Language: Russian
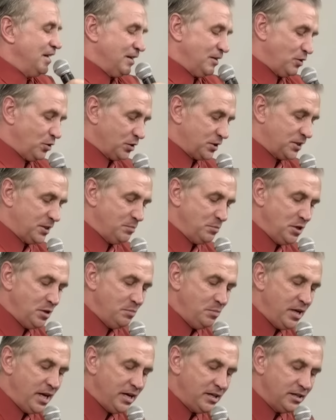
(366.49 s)
Но тем не
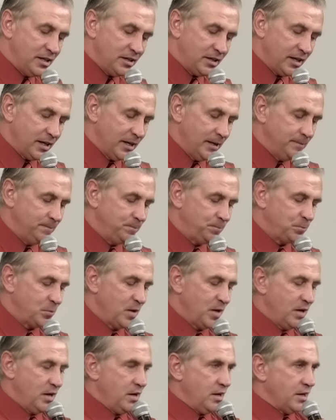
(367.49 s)
менее,
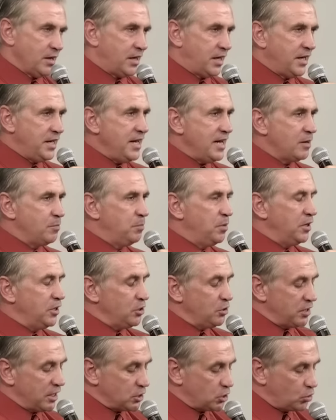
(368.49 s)
грех был
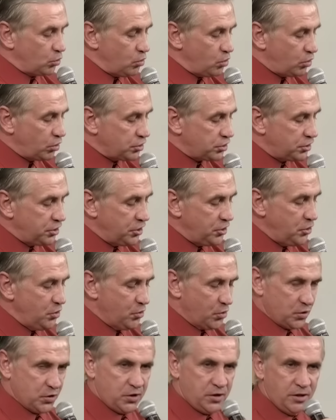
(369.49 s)
ее настолько
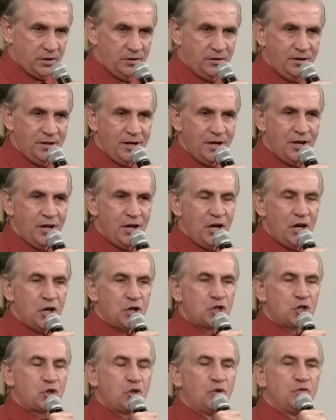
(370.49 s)
серьезен,
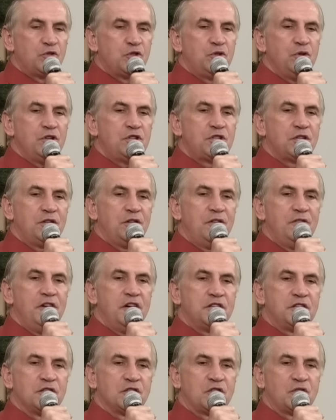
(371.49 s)
что все
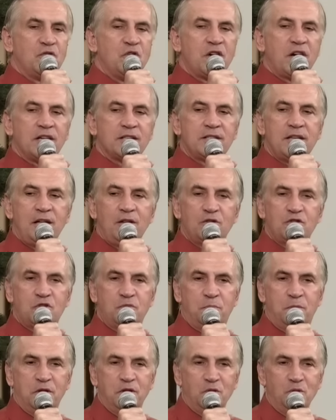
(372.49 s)
человечество оказалось в
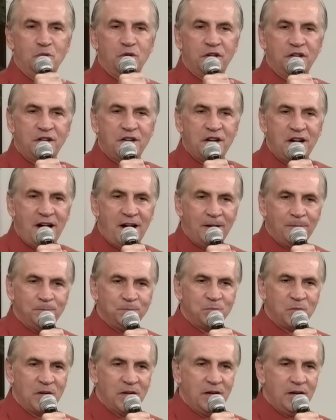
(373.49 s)
плену греха.
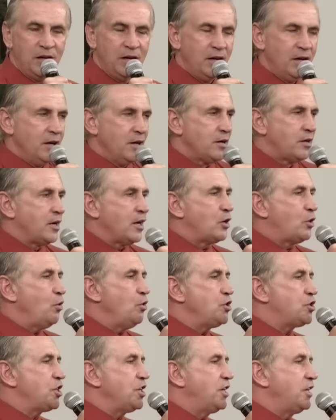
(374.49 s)

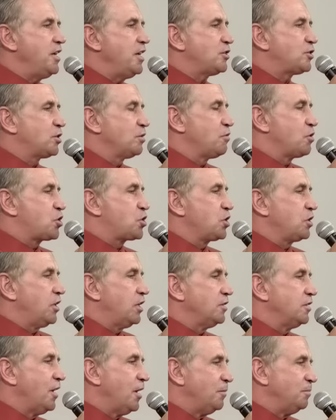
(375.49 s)
Какой же грех совершил
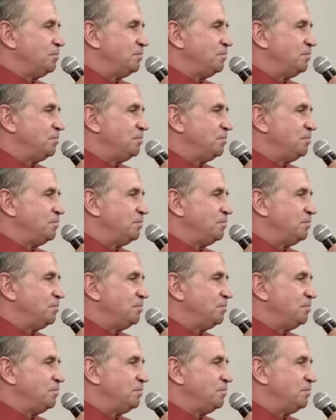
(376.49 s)
Адам?